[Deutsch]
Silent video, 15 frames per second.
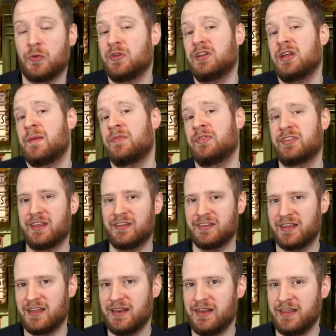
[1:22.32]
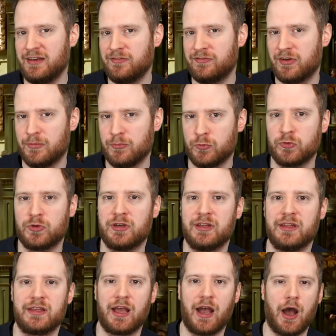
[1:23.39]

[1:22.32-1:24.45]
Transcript: Und das gelingt vermutlich